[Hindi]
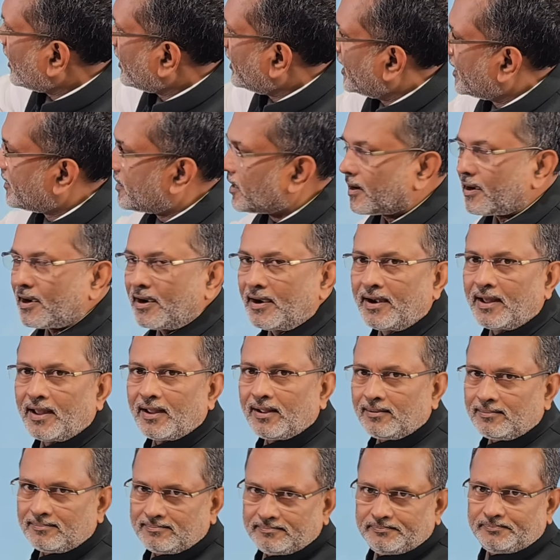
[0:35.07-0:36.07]
लेटर हेड
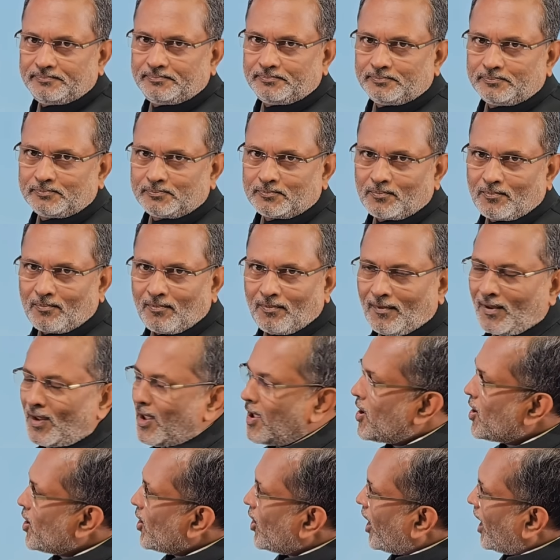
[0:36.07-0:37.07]
है
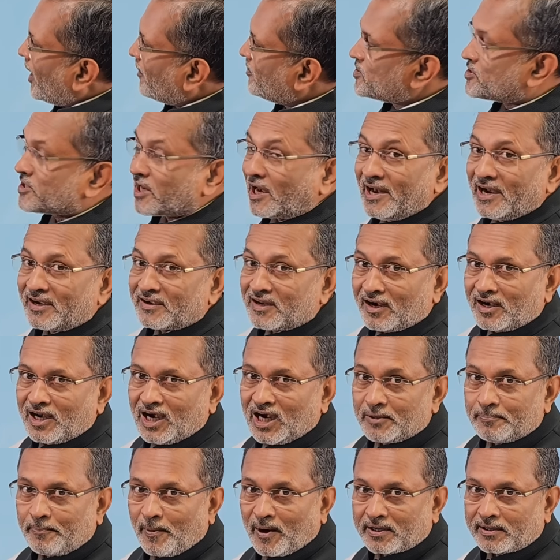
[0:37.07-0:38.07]
अब इस लेटर
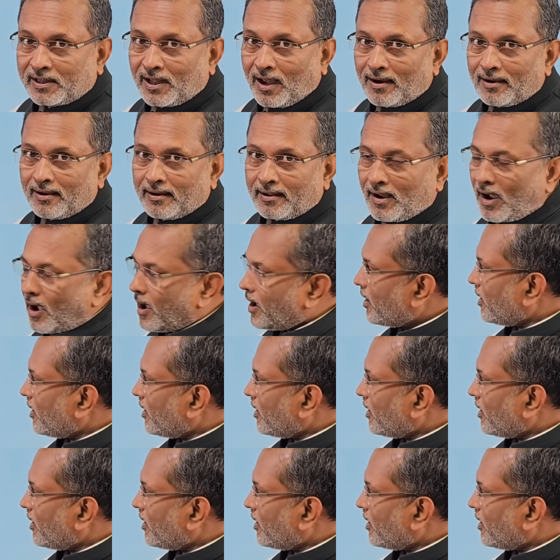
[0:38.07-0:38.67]
हेड पर क्या लिखा